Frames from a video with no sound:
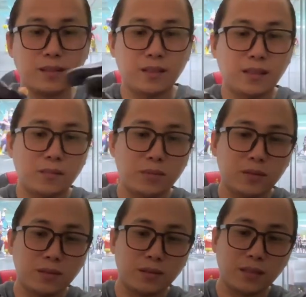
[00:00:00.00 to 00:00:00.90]

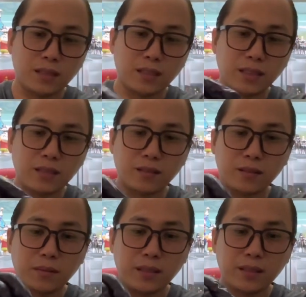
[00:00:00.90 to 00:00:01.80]
Tapos, lagay natin yung
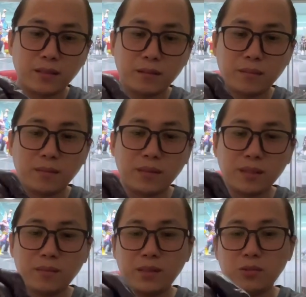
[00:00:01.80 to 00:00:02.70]
kamay. Ma
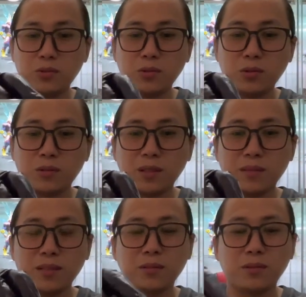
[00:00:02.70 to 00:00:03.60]
masusot ko
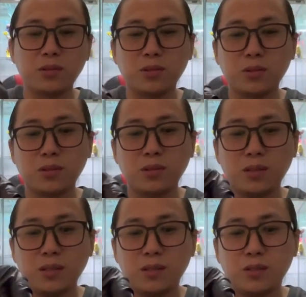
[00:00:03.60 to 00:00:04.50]
naman siguro yung
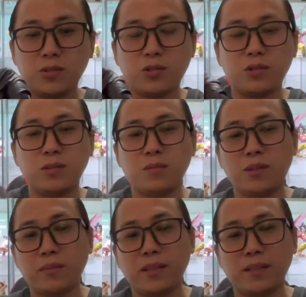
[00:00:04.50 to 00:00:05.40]
sword
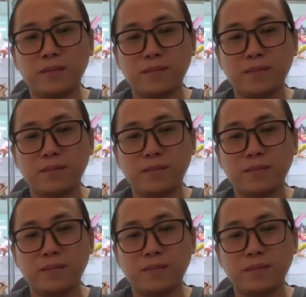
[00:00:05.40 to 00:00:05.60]
mamaya.